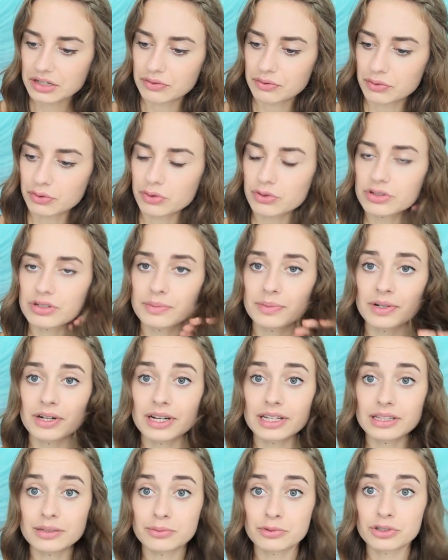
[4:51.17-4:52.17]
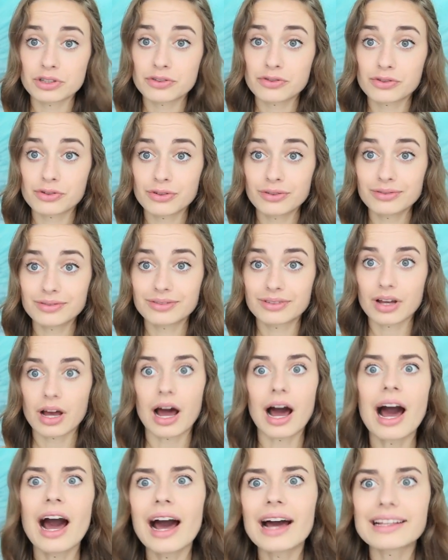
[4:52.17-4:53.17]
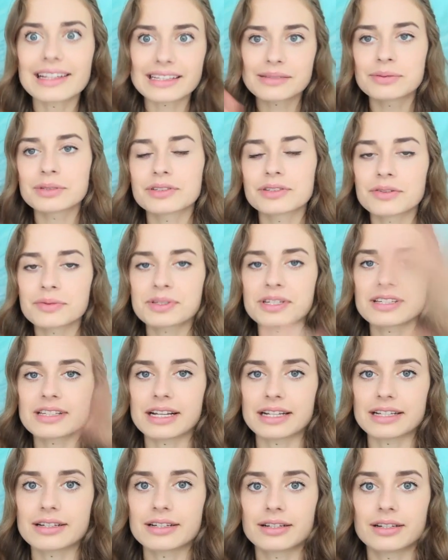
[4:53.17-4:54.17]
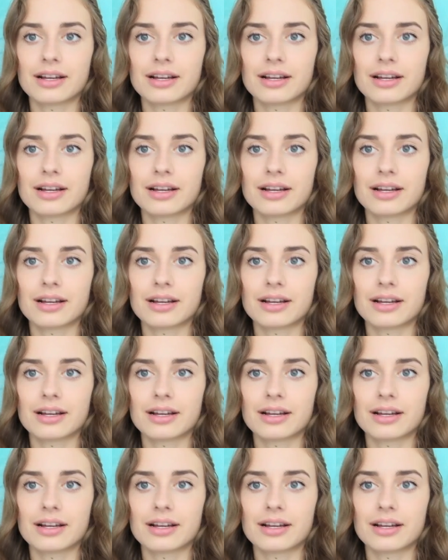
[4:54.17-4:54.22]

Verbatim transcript: вроде бы это будет все. А, я забыла вам сказать.